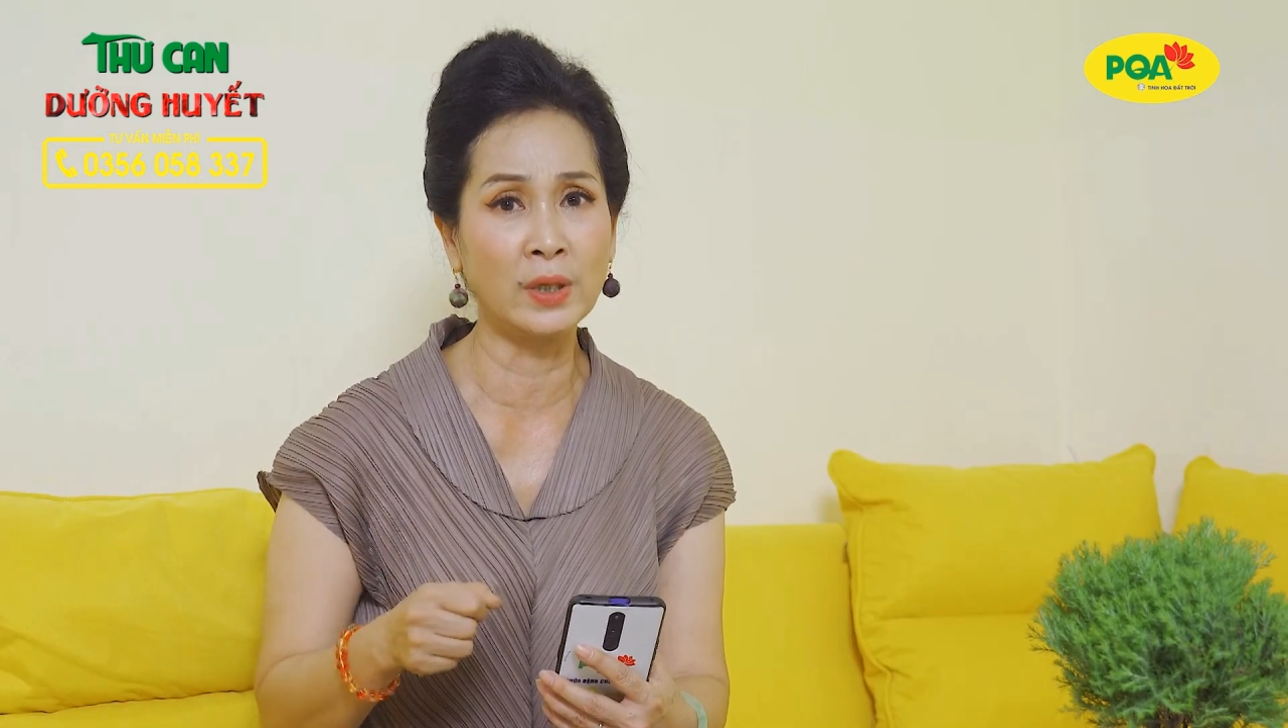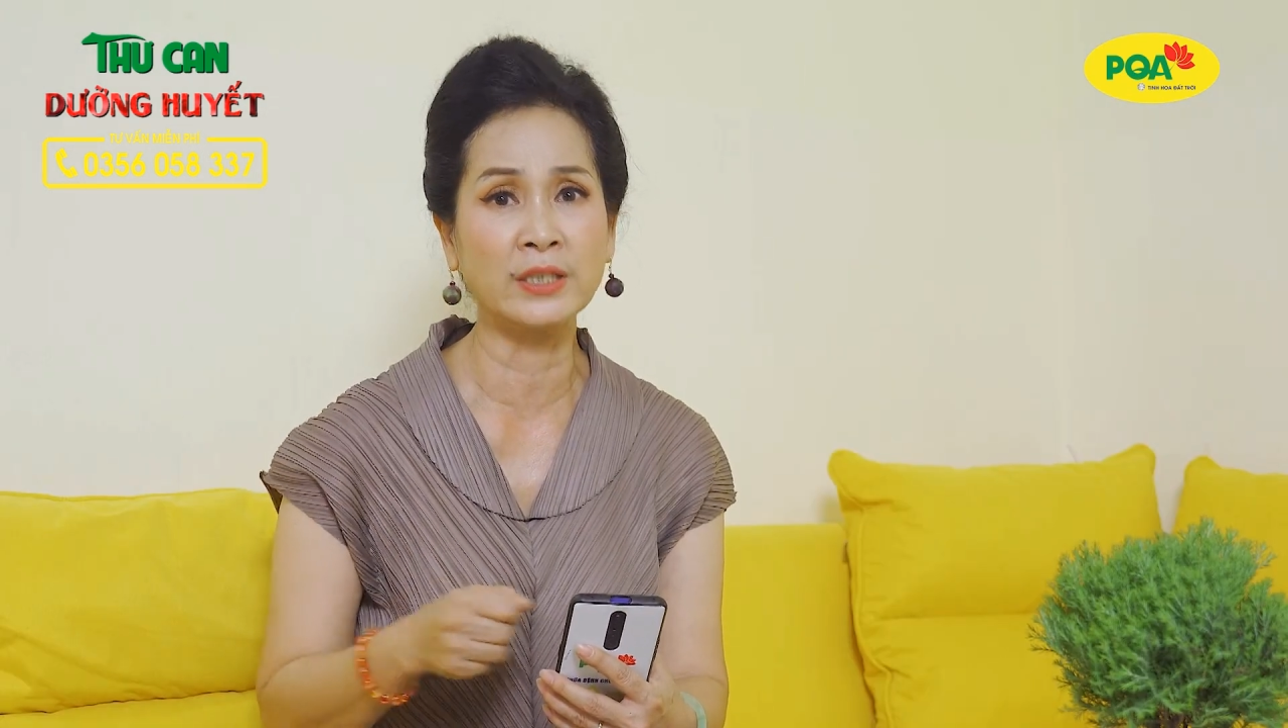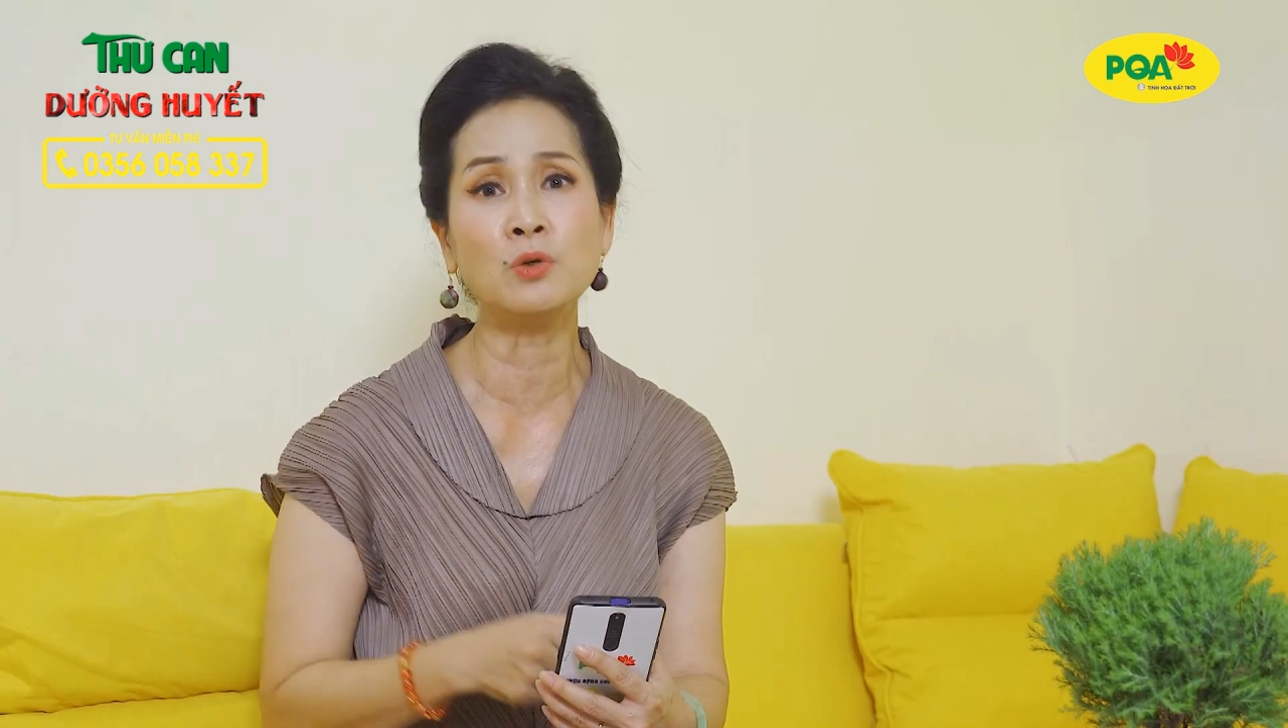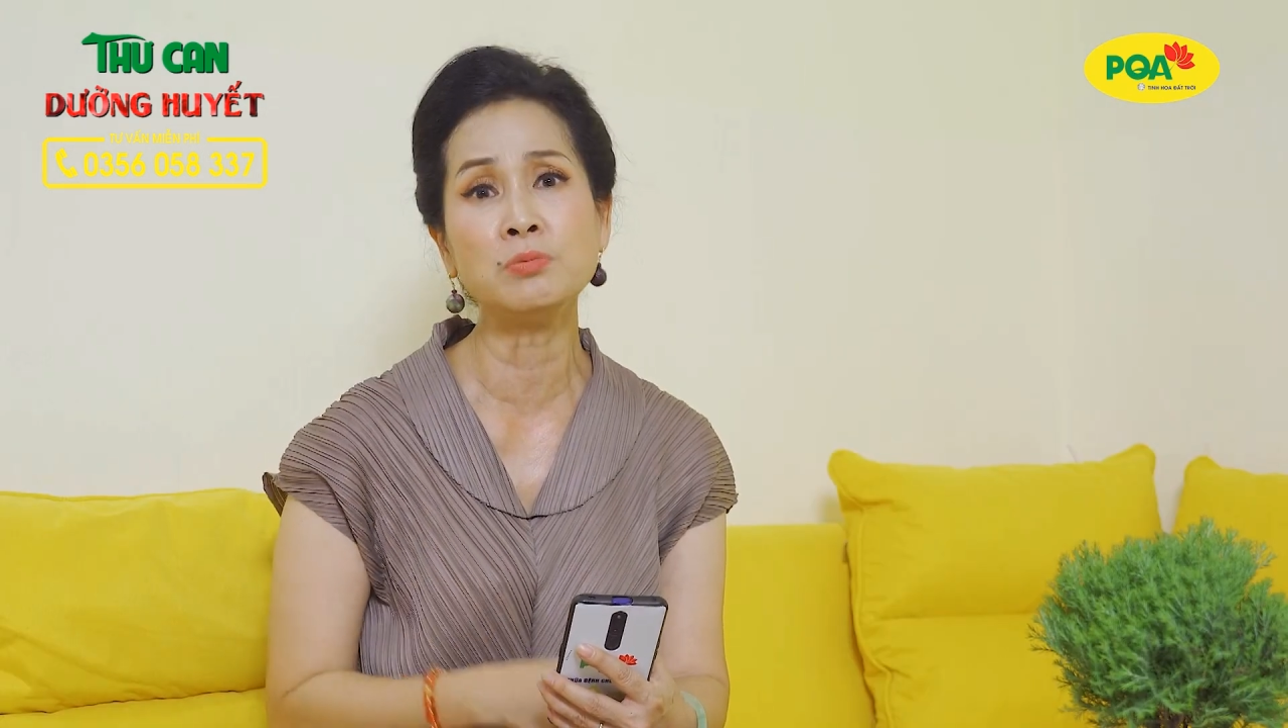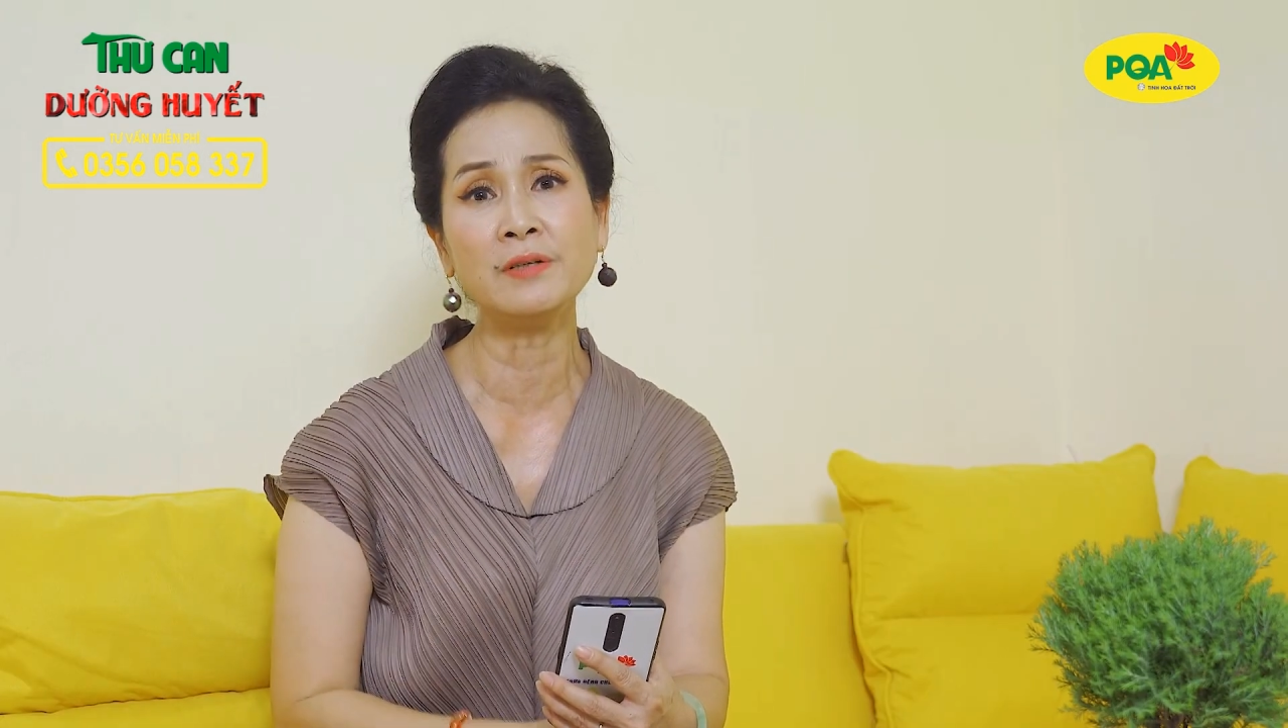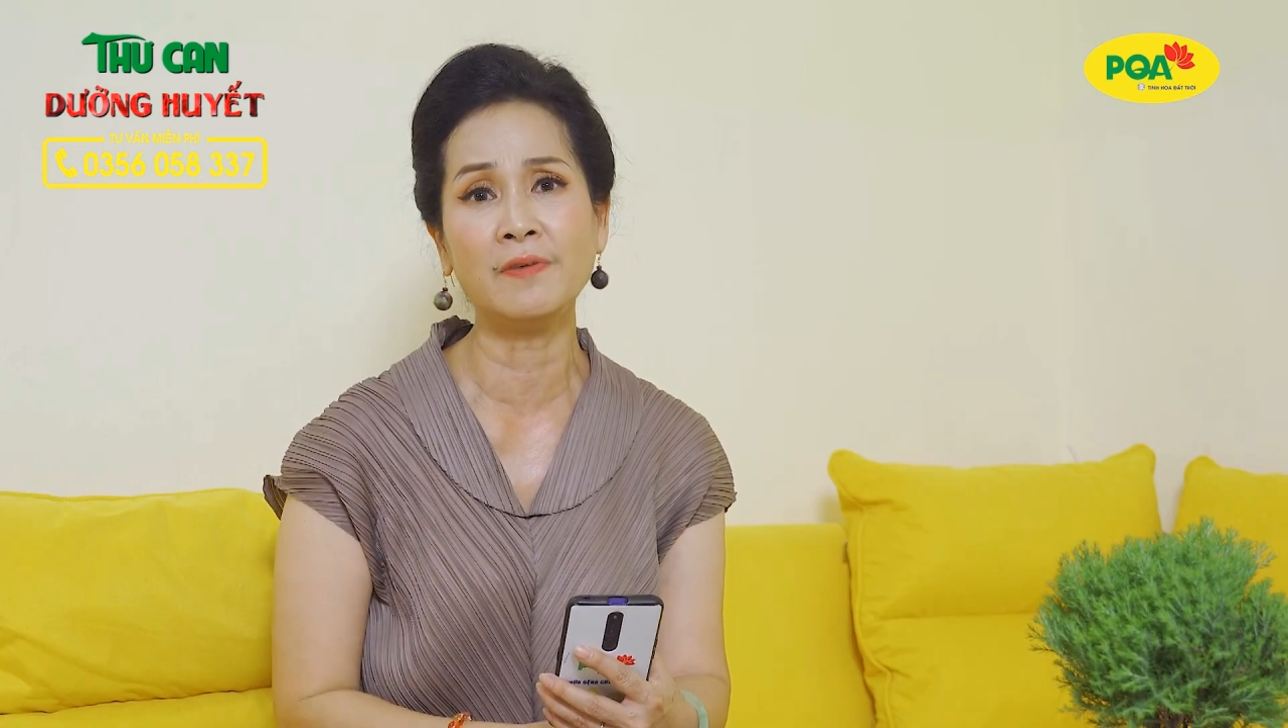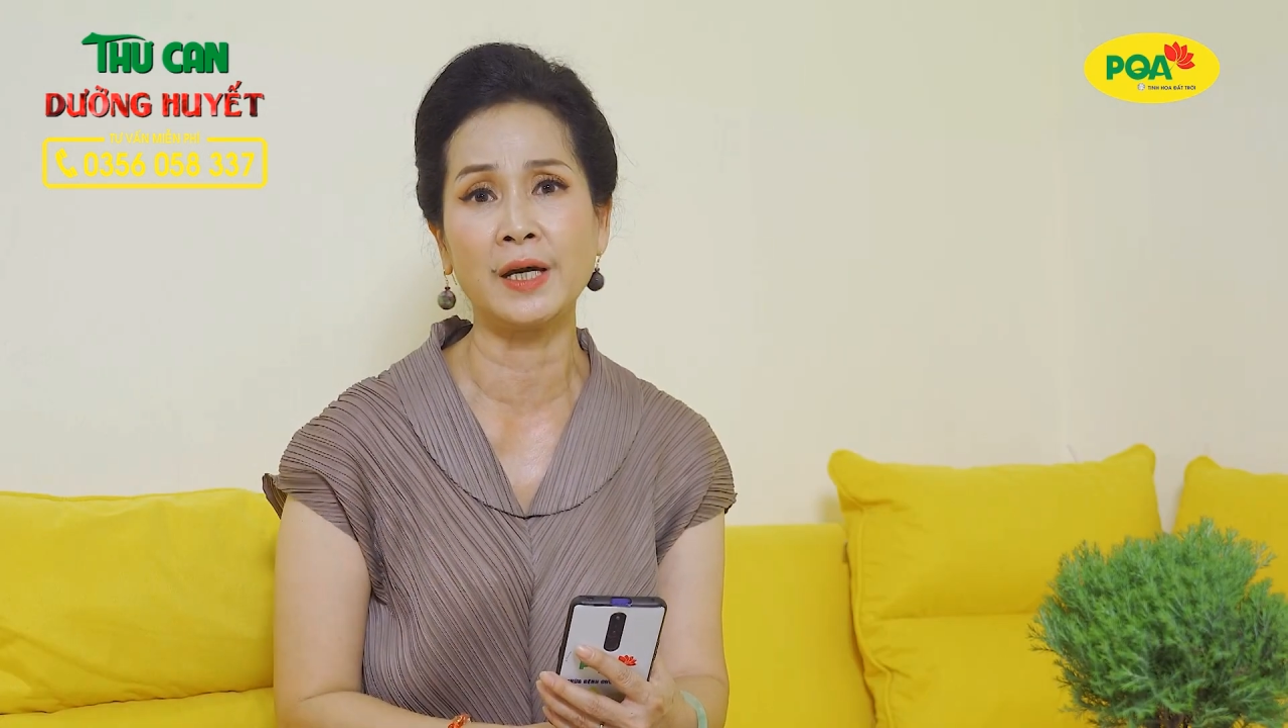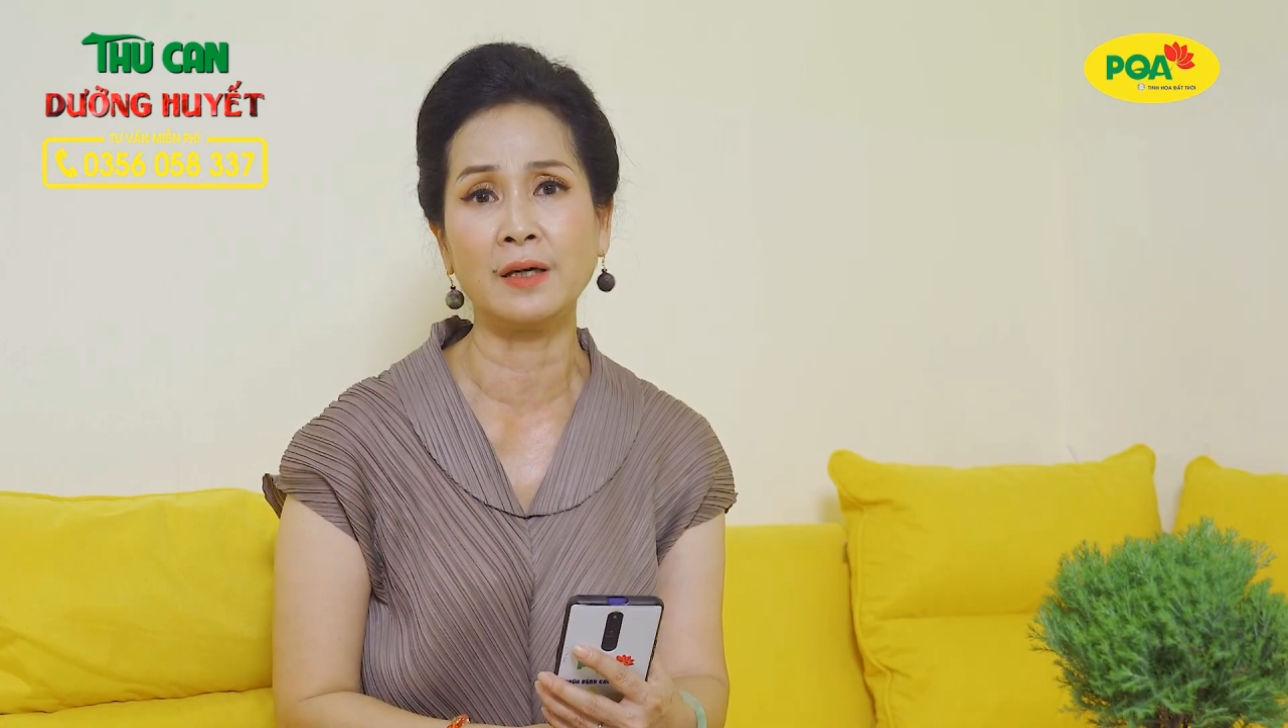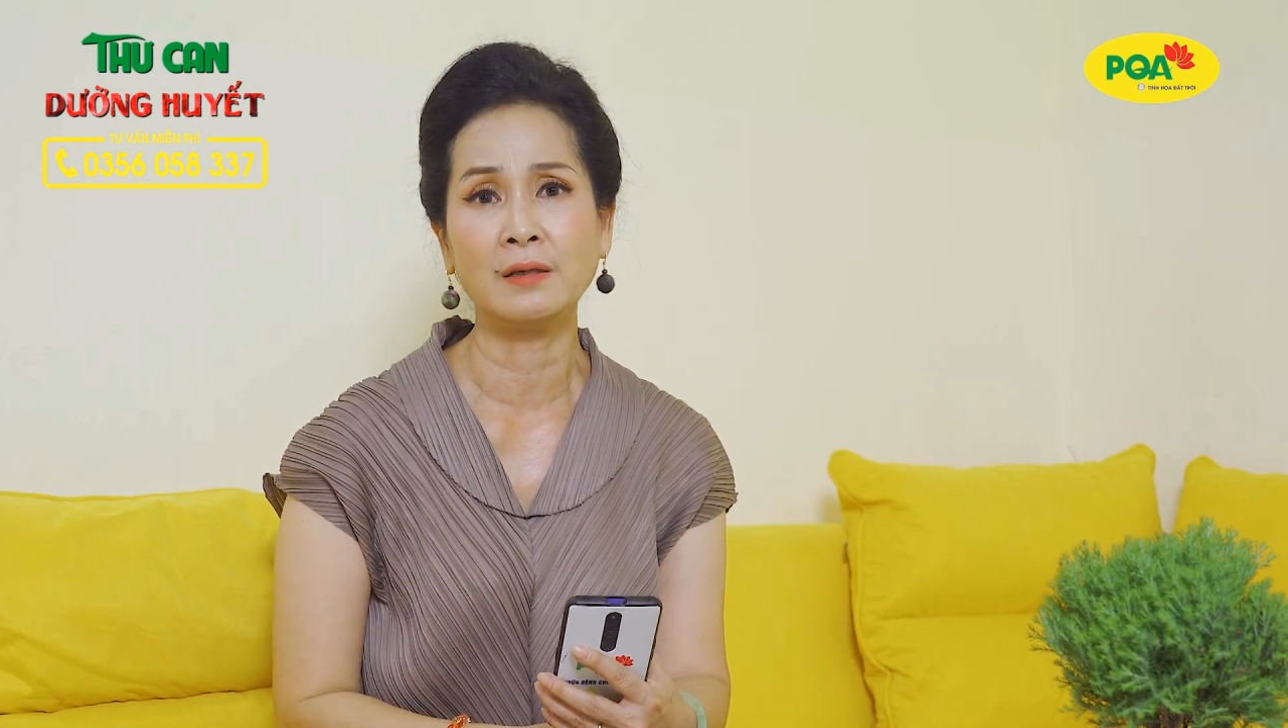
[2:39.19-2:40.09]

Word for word: lại rung như vậy